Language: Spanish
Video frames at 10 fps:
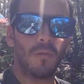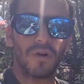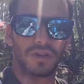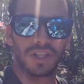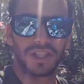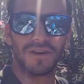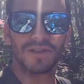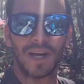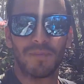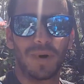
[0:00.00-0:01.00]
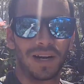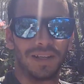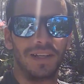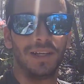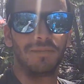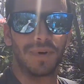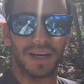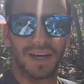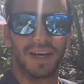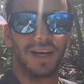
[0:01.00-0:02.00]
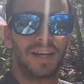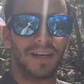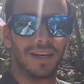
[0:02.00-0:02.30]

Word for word: Bueno, ya llegamos al parking para